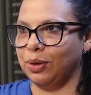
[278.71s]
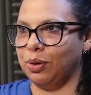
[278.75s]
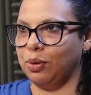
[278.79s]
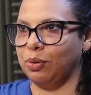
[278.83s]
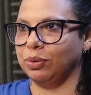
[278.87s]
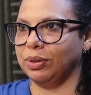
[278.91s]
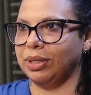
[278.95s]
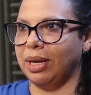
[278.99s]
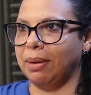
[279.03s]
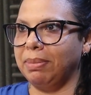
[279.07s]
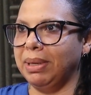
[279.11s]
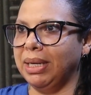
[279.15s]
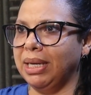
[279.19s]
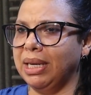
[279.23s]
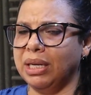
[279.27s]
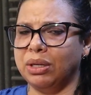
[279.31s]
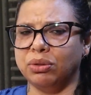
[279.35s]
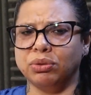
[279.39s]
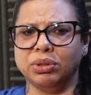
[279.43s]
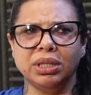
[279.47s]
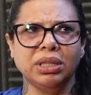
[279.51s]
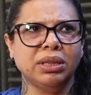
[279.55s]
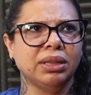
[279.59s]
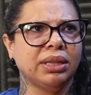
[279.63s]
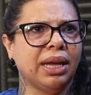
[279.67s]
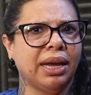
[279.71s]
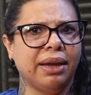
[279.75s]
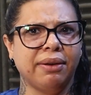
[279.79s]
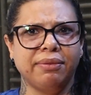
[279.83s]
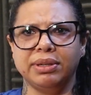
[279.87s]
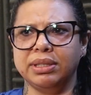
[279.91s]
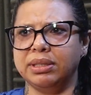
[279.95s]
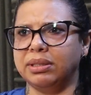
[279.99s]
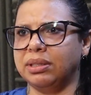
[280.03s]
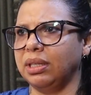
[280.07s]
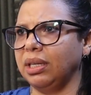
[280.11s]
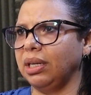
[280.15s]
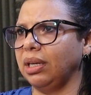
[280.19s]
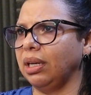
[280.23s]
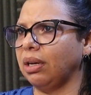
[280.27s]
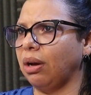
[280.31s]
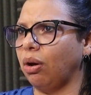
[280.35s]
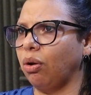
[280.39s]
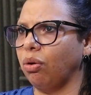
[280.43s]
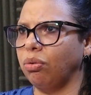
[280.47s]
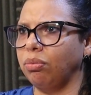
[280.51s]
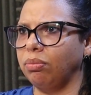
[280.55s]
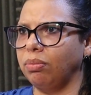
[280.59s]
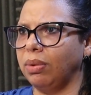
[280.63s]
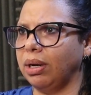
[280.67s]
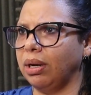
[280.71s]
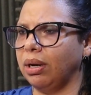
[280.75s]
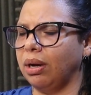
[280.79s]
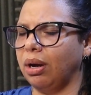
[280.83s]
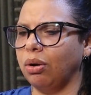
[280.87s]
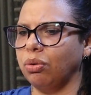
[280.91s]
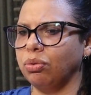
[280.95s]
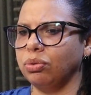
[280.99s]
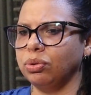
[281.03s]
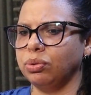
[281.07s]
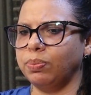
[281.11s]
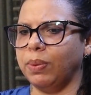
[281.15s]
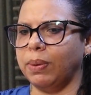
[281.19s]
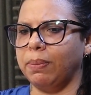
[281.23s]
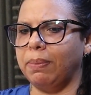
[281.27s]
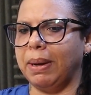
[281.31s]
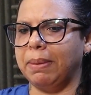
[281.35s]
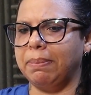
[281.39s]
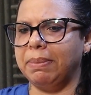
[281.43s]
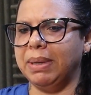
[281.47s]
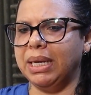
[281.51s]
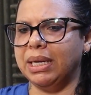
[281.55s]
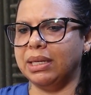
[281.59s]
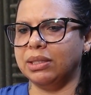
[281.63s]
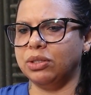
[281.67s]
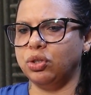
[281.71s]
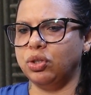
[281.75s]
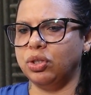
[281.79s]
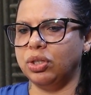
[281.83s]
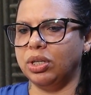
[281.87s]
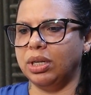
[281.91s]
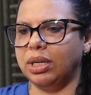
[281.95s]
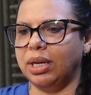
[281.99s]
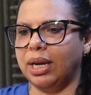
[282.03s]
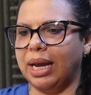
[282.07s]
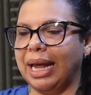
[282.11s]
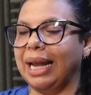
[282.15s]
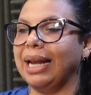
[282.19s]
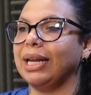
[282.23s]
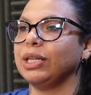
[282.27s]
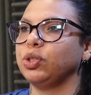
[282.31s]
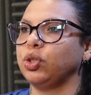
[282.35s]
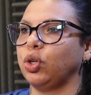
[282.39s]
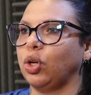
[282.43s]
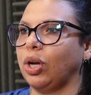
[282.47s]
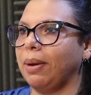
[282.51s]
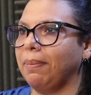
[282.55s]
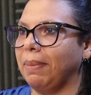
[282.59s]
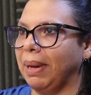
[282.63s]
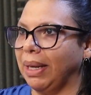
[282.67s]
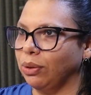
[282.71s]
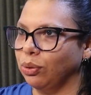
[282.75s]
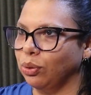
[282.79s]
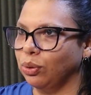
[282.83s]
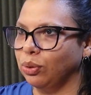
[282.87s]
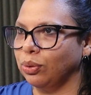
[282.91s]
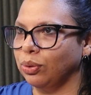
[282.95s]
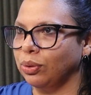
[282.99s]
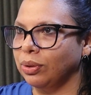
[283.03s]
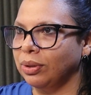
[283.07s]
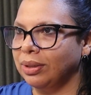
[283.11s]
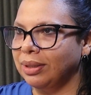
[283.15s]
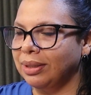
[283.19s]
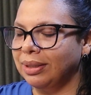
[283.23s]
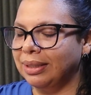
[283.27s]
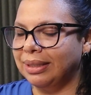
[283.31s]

com os amiguinhos. E teve, sim, alguma, alguns probleminhas de relacionamento